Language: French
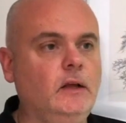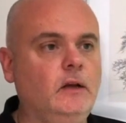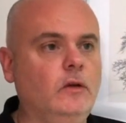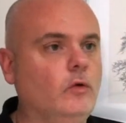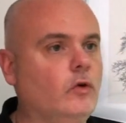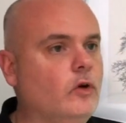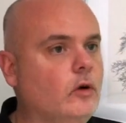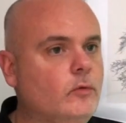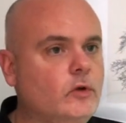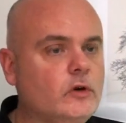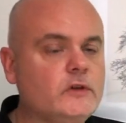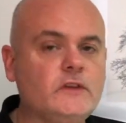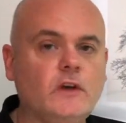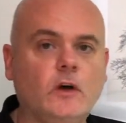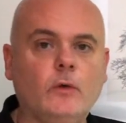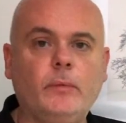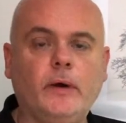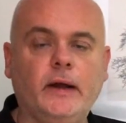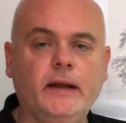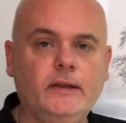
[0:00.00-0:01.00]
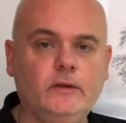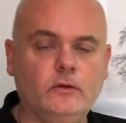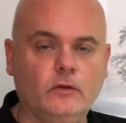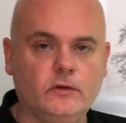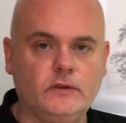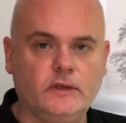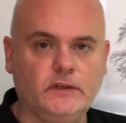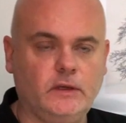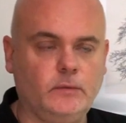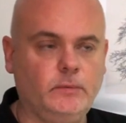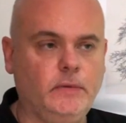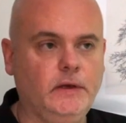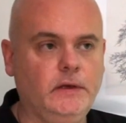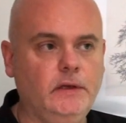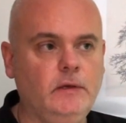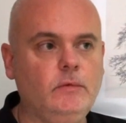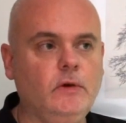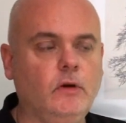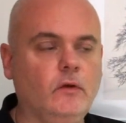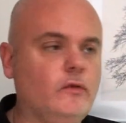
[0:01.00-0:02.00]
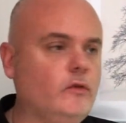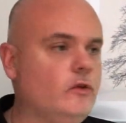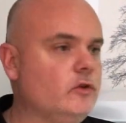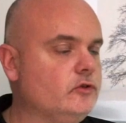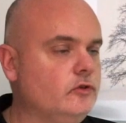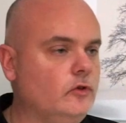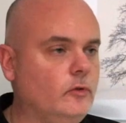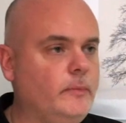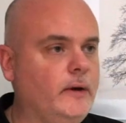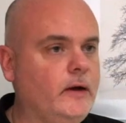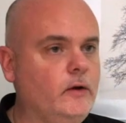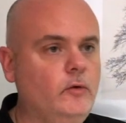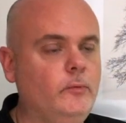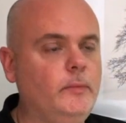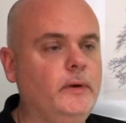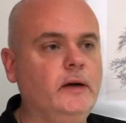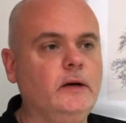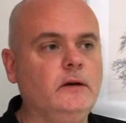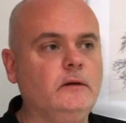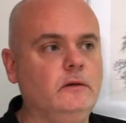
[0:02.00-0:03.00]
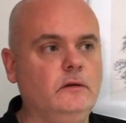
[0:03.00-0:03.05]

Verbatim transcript: On commence à en parler dans certains pays, mais en France, on n'en parle pas.